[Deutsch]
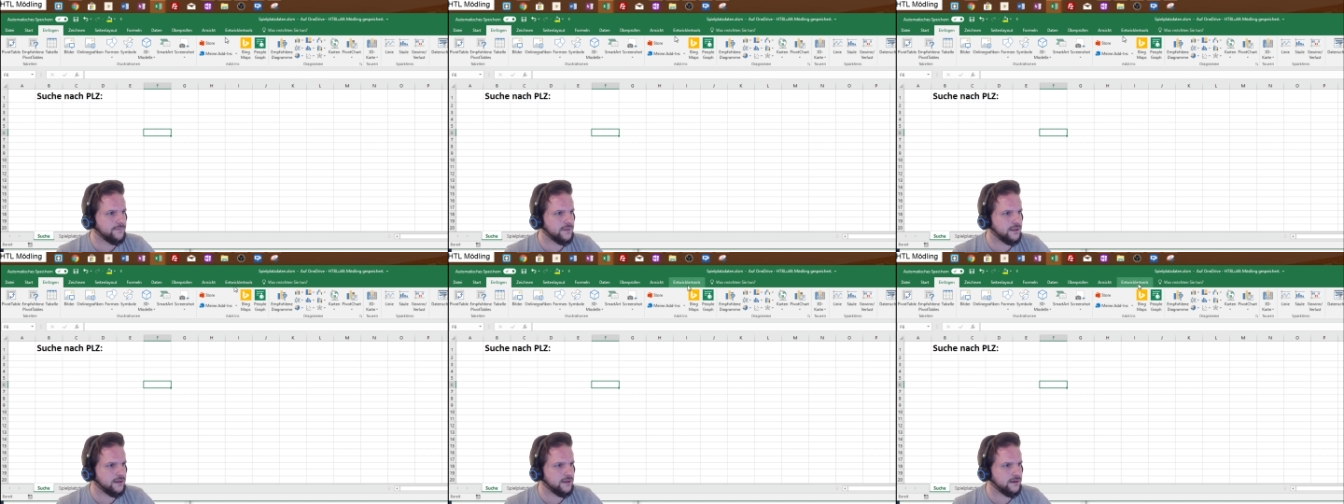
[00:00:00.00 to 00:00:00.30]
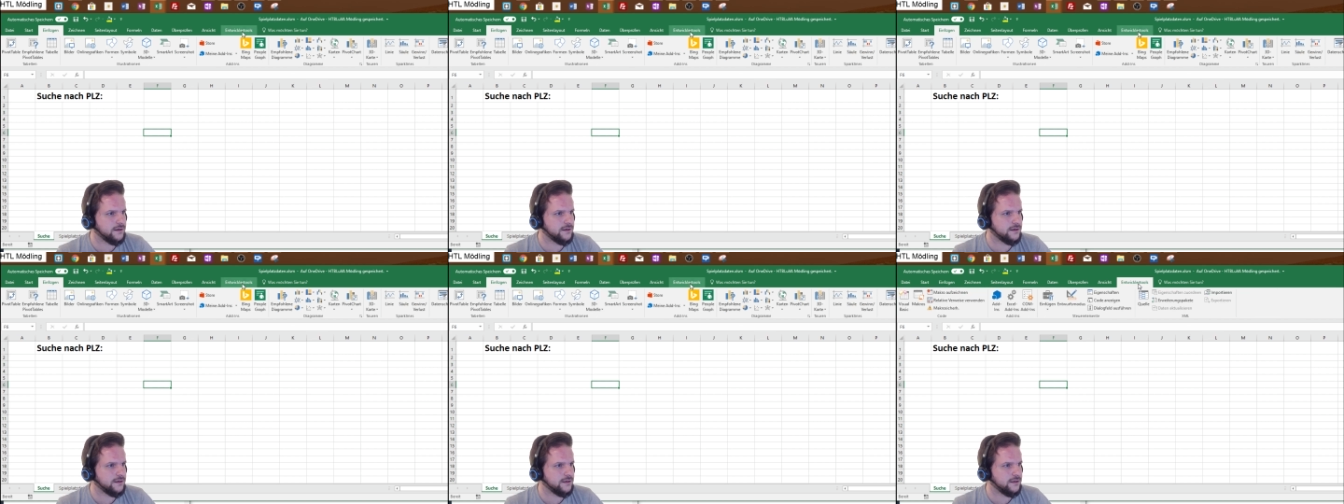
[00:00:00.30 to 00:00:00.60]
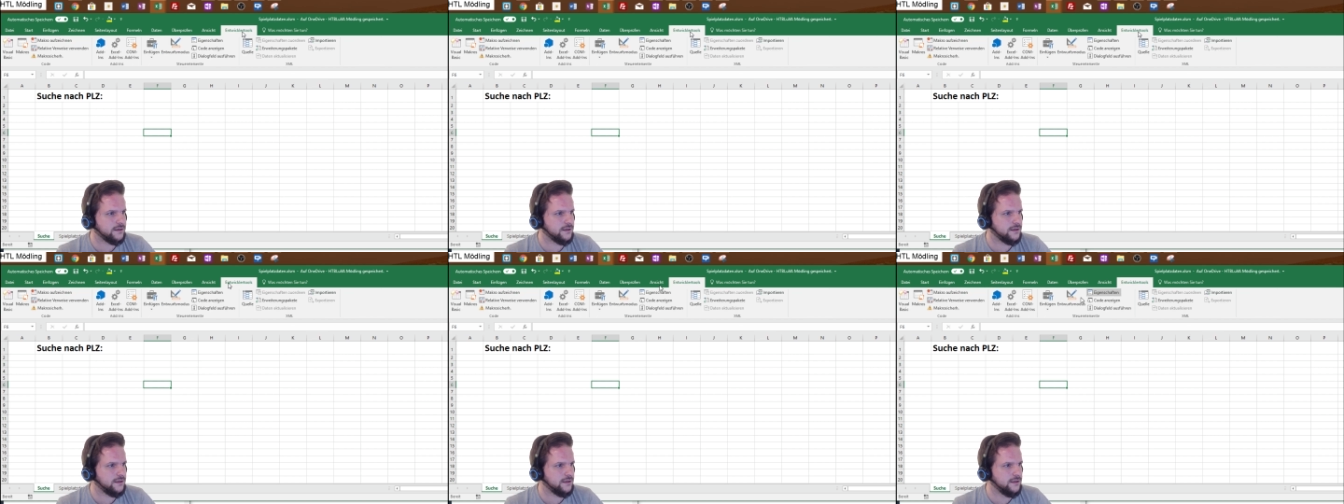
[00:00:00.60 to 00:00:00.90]
äh,
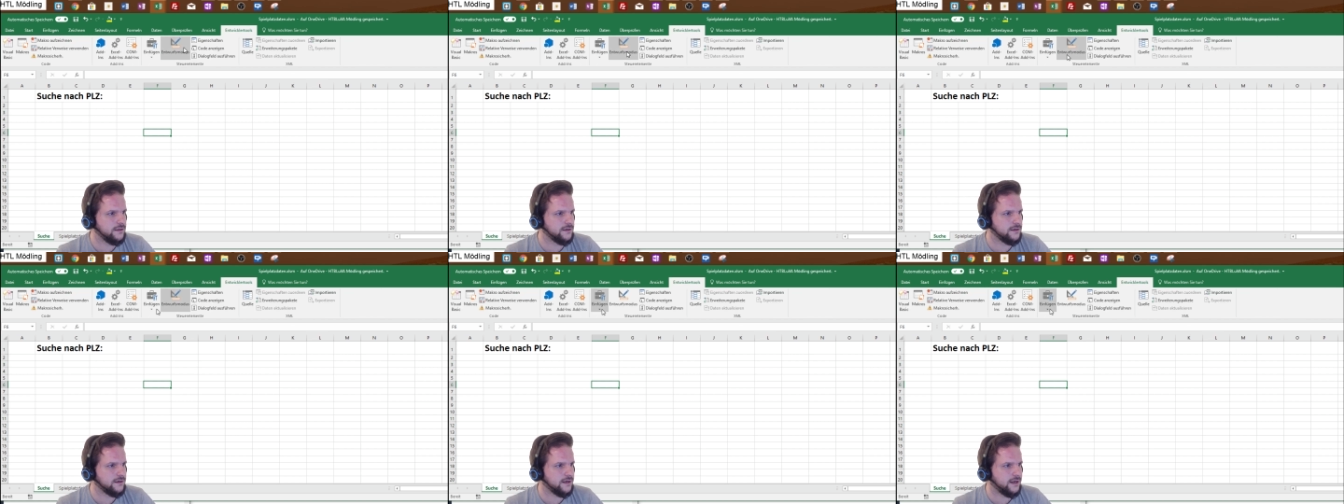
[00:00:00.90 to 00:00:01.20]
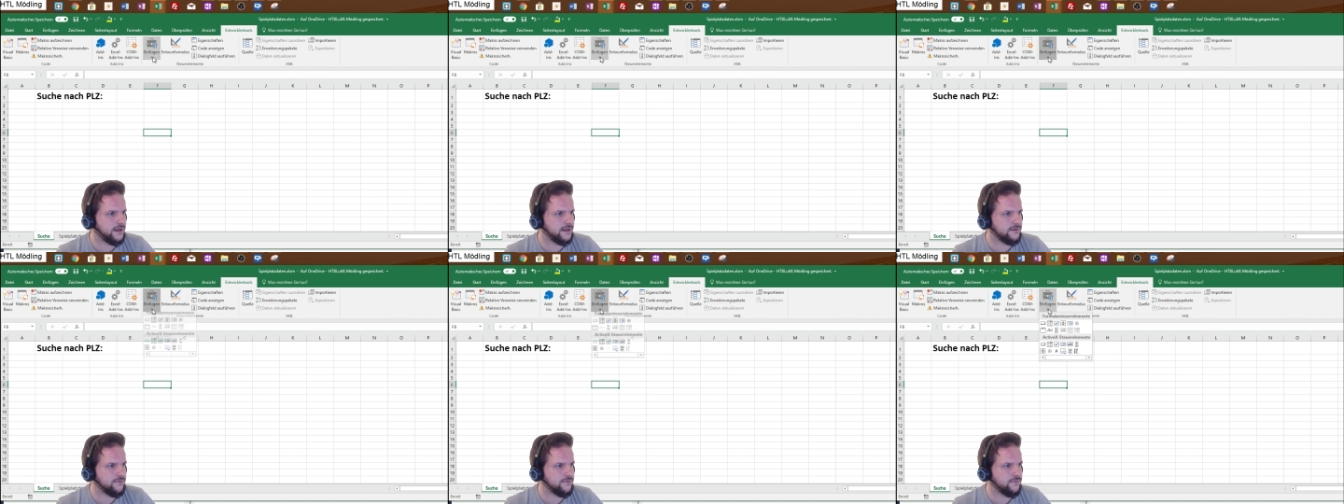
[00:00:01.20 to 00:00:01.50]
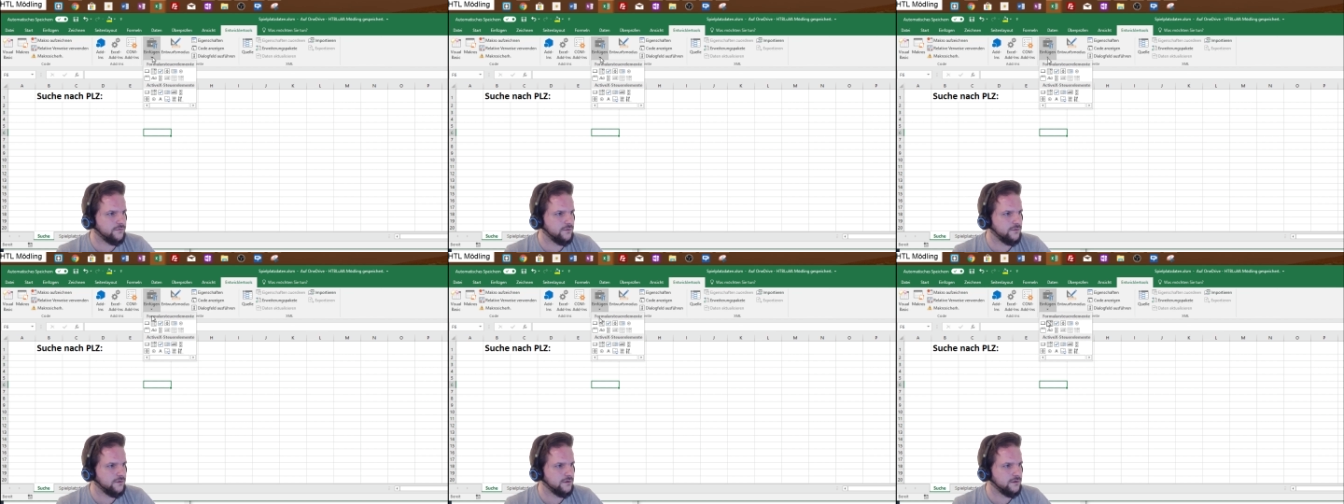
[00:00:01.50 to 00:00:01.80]
hier
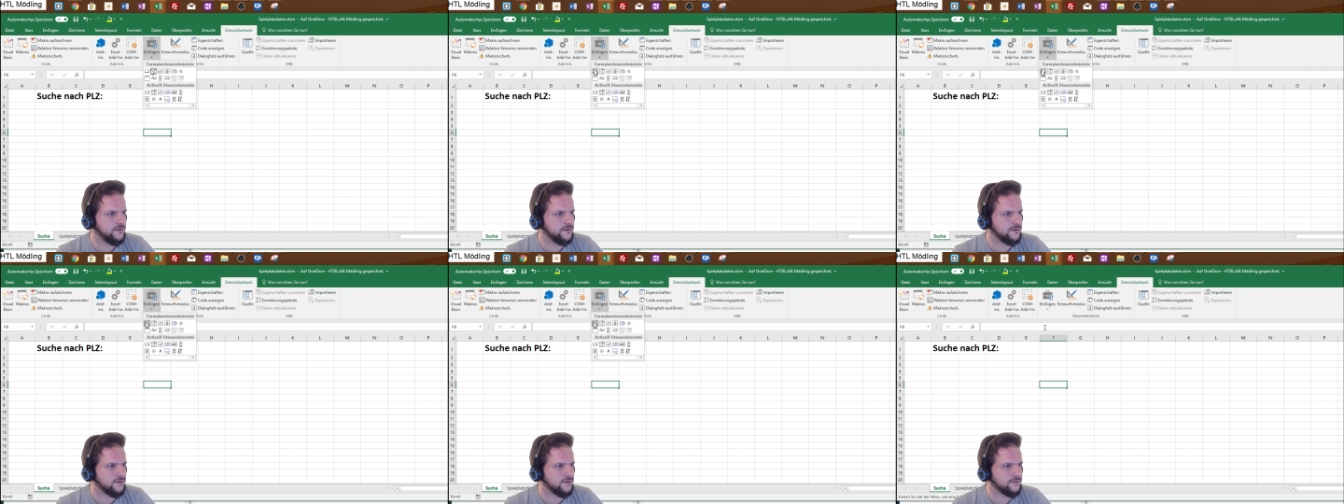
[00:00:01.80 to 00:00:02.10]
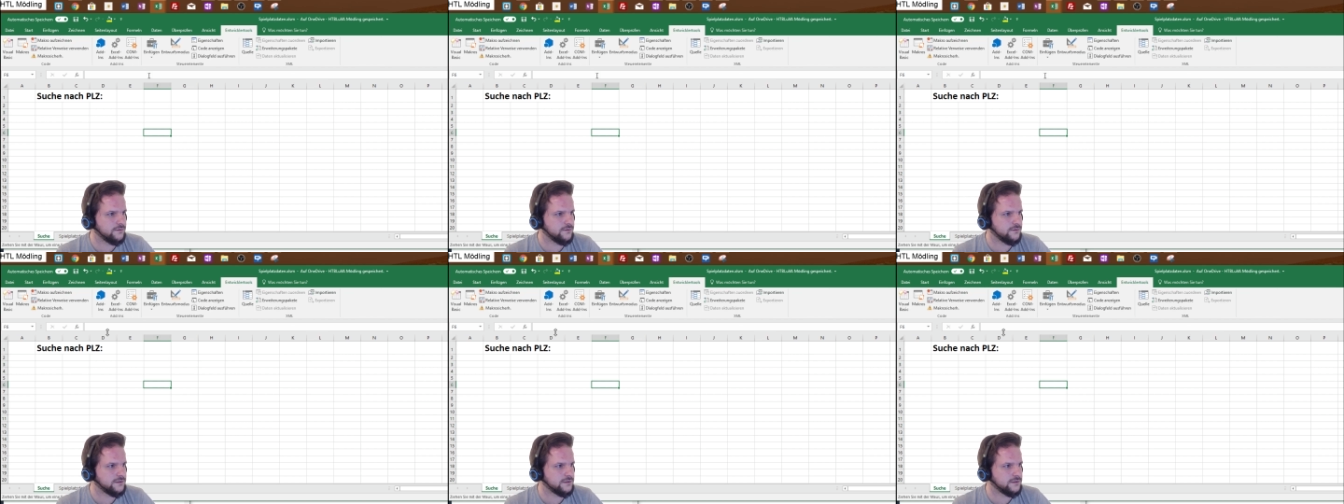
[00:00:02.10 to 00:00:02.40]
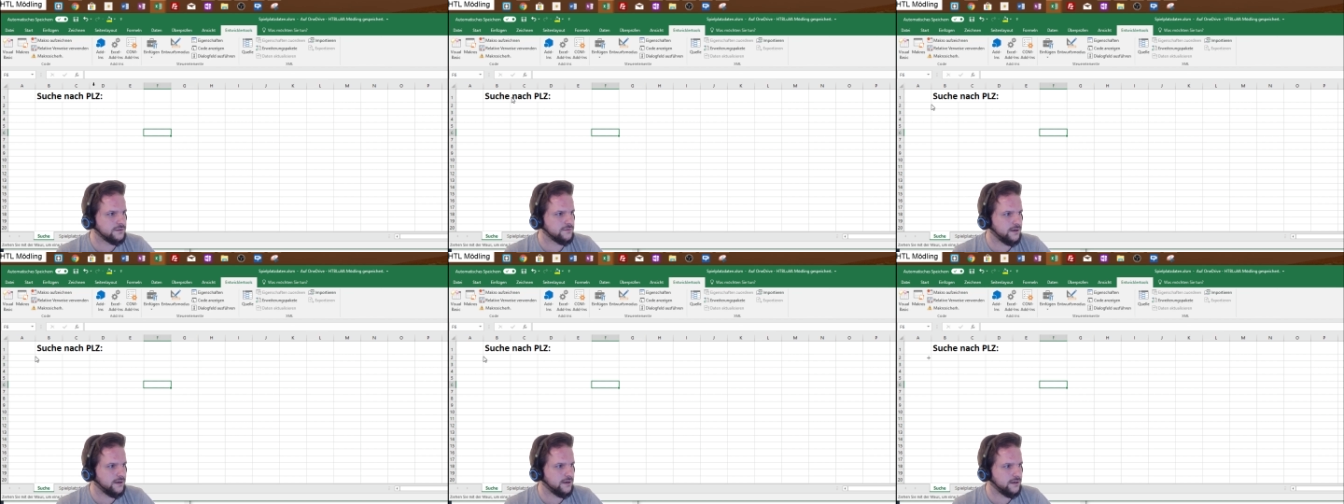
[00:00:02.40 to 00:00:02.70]
anfügen und
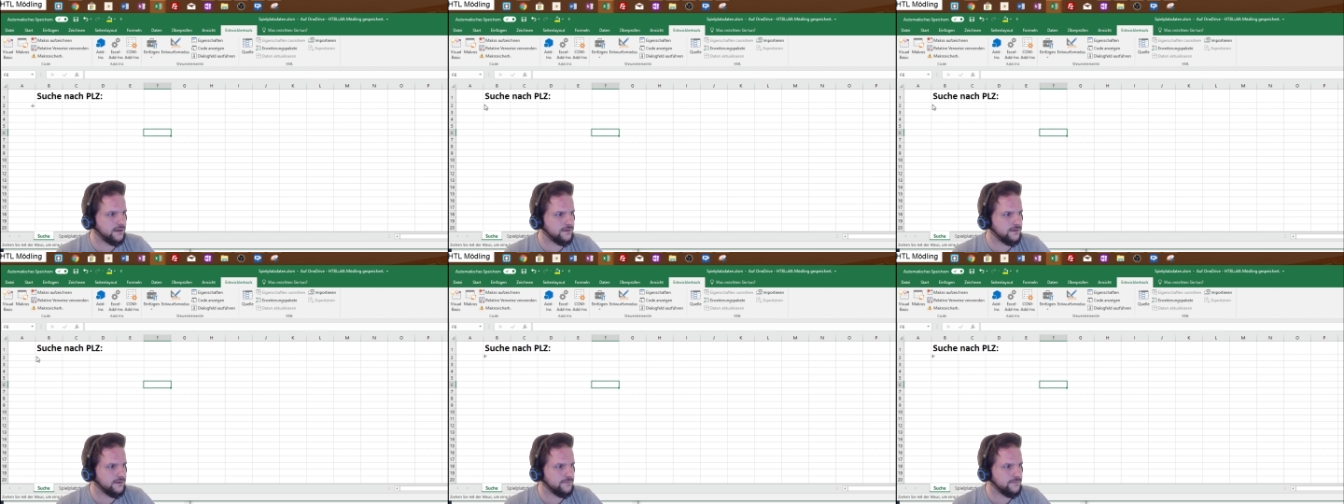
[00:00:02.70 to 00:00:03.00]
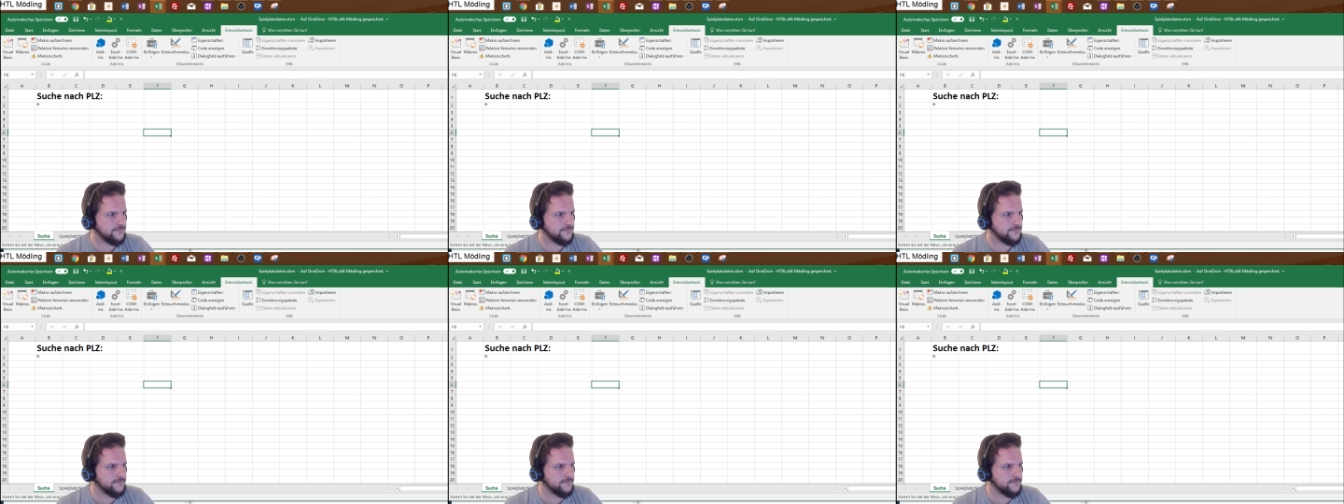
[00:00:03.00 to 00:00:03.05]
zwar